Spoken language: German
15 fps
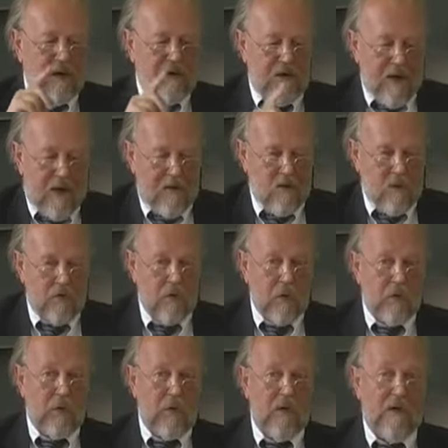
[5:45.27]

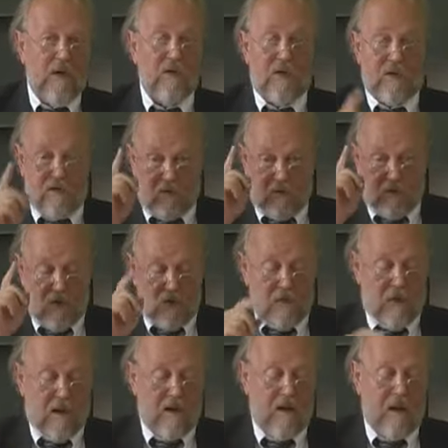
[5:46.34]
Nanostrukturierung, jetzt wird es noch
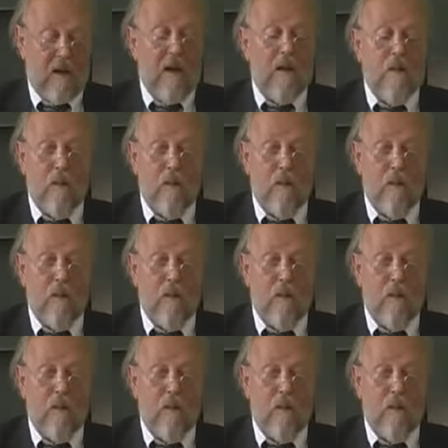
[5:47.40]
spannender.